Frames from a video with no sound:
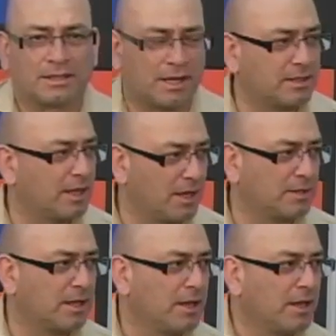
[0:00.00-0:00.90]

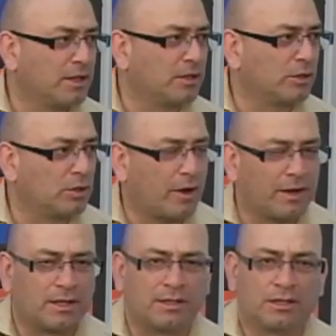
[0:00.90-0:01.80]
Gracias,
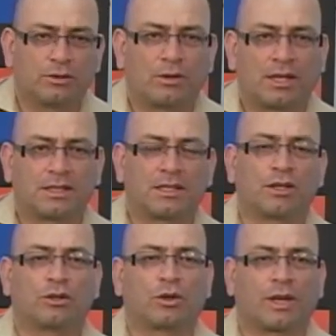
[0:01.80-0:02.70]
doctora y
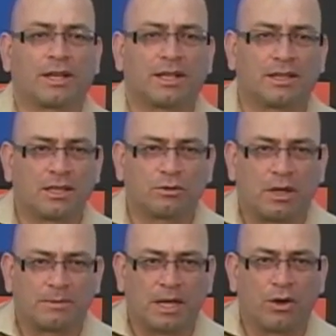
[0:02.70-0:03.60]
Salcedo Torres, gerente de
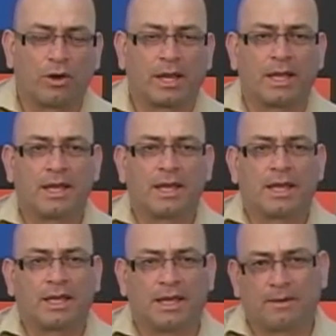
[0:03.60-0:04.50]
sucap San Jorge.
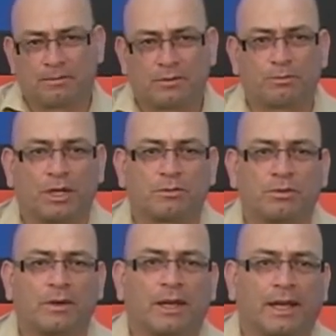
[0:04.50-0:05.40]
Y pues
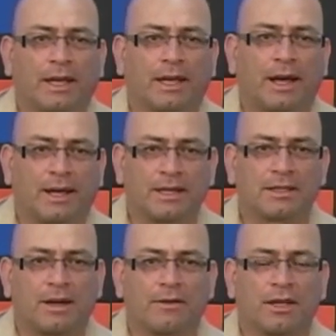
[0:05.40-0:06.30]
eh, ahí
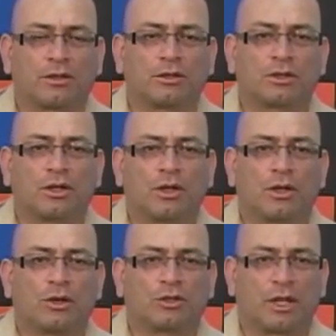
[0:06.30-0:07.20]
están abiertos
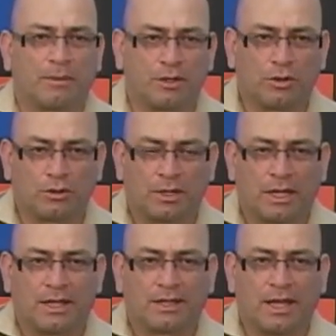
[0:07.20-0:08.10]
los servicios
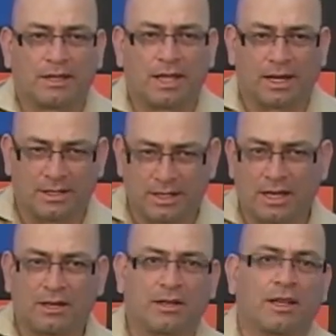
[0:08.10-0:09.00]
de Internet.
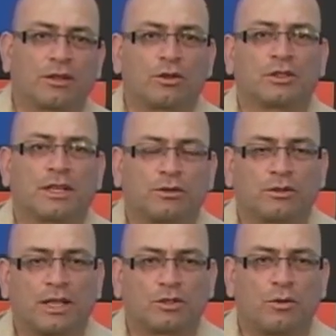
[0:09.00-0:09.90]
Sigan entonces
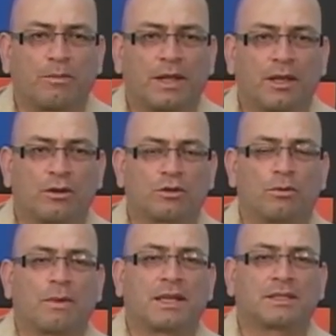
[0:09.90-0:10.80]
ustedes, compañeros,
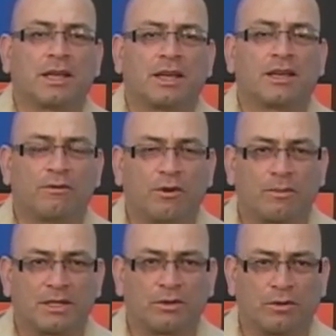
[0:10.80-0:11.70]
con más
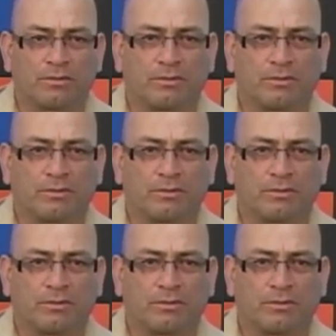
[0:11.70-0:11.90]
información.